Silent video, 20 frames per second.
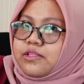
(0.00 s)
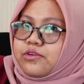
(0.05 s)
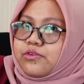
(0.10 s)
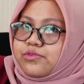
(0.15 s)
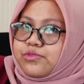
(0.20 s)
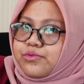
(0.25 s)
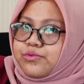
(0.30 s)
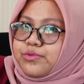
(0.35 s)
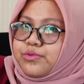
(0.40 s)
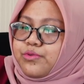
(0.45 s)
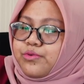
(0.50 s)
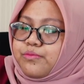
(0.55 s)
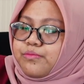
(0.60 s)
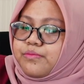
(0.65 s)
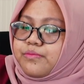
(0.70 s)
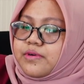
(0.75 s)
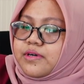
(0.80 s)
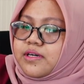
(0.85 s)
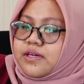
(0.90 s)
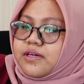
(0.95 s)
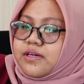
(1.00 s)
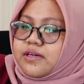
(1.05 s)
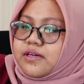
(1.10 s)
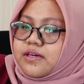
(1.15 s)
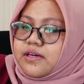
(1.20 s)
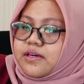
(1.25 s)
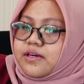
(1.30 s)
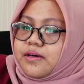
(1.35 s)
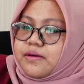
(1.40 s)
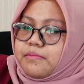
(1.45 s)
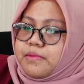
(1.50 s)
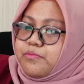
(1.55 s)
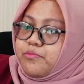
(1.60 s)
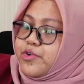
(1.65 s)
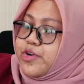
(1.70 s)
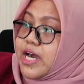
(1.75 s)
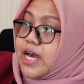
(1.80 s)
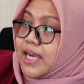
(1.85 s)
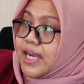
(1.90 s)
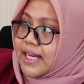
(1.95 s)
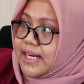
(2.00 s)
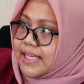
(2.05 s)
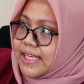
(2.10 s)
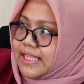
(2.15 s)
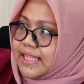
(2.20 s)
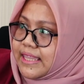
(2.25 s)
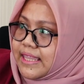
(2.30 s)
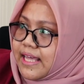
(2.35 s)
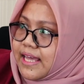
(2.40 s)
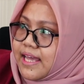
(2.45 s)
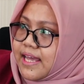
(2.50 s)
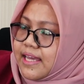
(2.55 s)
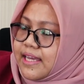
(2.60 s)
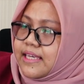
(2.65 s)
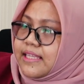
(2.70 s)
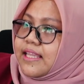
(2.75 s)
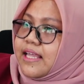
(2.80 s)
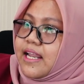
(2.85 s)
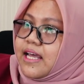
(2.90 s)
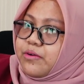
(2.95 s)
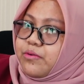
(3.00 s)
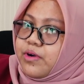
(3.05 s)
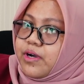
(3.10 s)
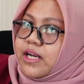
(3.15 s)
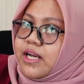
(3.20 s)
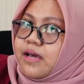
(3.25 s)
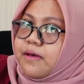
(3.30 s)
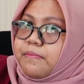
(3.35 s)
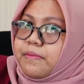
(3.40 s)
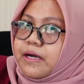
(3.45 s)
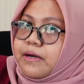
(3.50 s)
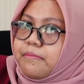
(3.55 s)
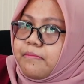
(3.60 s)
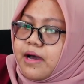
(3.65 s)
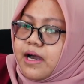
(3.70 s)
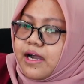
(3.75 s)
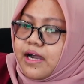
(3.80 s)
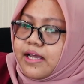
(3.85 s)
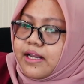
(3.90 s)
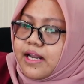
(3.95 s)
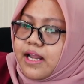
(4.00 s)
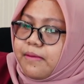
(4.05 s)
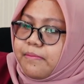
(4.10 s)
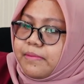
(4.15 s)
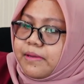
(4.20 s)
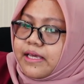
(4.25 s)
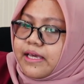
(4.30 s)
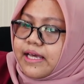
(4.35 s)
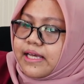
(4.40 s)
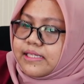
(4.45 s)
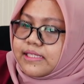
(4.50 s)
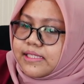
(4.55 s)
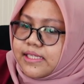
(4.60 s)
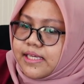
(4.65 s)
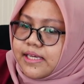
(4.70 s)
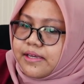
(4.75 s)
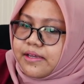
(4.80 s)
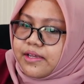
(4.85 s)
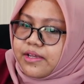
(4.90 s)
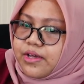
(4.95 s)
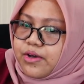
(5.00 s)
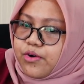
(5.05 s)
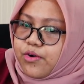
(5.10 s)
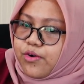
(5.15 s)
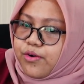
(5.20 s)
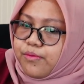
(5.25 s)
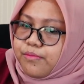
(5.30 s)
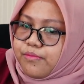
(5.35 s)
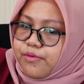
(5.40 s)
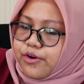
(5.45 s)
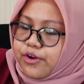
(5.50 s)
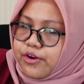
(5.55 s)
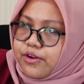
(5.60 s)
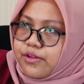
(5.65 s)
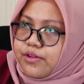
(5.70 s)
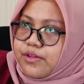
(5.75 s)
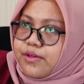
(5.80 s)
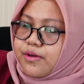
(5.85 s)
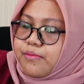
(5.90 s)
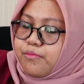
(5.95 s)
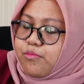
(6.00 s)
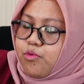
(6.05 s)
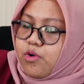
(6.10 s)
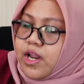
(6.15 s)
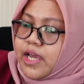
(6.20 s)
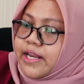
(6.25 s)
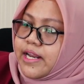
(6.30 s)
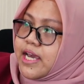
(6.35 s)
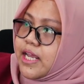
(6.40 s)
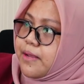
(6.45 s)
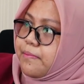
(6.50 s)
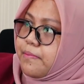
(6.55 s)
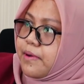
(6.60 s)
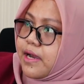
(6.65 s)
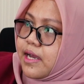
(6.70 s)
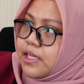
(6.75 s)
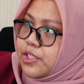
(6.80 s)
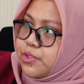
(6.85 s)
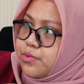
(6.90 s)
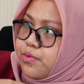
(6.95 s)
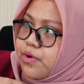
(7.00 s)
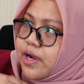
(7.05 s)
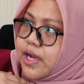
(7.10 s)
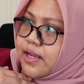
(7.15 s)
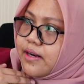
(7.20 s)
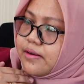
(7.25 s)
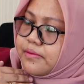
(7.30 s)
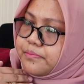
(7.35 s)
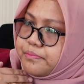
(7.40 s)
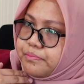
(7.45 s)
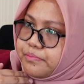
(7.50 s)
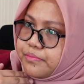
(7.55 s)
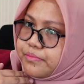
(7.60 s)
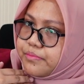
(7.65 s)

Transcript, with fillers: Terus untuk e, memudahkan kita, kita lakukanlah pengembangan aplikasi obor mulai dari pengajuan